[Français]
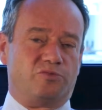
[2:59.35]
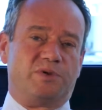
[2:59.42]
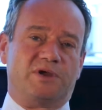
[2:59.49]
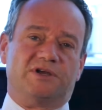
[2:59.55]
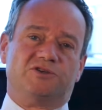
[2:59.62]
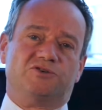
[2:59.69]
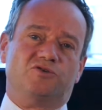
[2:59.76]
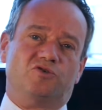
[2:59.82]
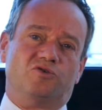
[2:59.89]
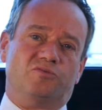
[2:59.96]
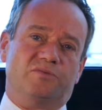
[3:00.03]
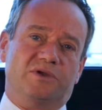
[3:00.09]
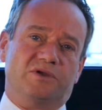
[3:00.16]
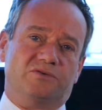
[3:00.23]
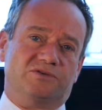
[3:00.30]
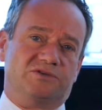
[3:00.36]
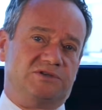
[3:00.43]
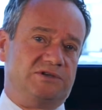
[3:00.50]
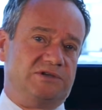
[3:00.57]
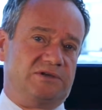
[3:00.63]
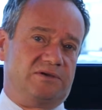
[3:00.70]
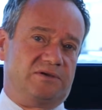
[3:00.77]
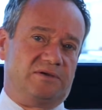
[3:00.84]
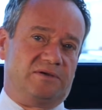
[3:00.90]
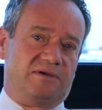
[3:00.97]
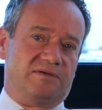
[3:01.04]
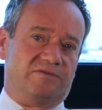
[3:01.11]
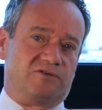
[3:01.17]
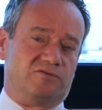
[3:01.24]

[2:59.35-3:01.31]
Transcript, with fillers: l'opération, mais aussi euh,